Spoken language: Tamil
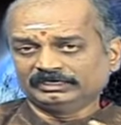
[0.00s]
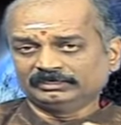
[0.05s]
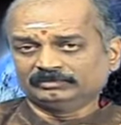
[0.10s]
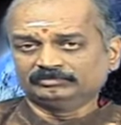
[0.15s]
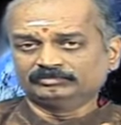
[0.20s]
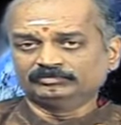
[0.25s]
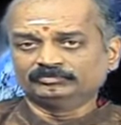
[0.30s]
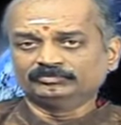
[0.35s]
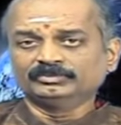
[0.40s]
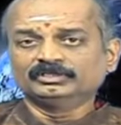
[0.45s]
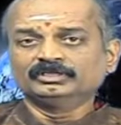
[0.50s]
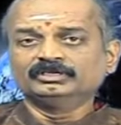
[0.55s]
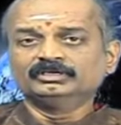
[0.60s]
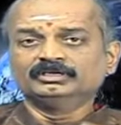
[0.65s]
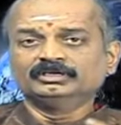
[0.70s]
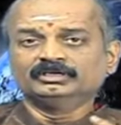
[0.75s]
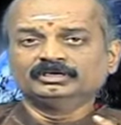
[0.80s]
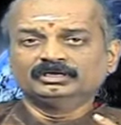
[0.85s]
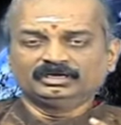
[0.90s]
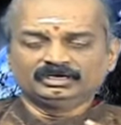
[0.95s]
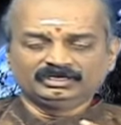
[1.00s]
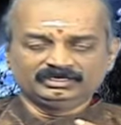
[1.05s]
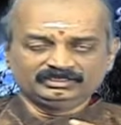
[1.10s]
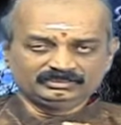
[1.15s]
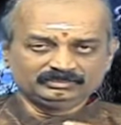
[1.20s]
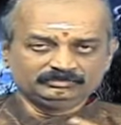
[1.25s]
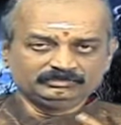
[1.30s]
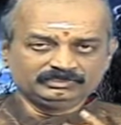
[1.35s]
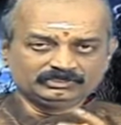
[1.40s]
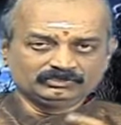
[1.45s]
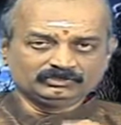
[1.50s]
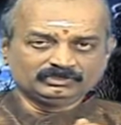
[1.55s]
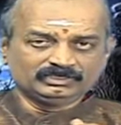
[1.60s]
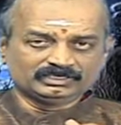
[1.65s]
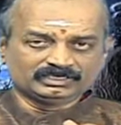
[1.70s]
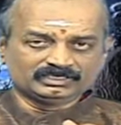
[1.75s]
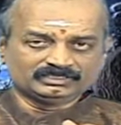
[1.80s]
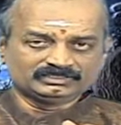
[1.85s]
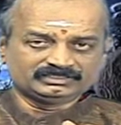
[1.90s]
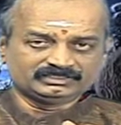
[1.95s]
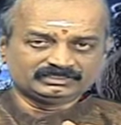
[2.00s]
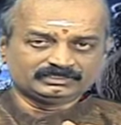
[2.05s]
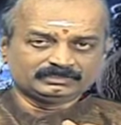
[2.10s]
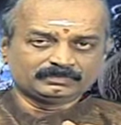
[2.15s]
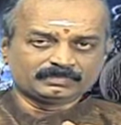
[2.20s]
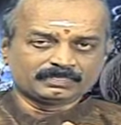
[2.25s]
அமையும் அடுத்து மிதுன ராசி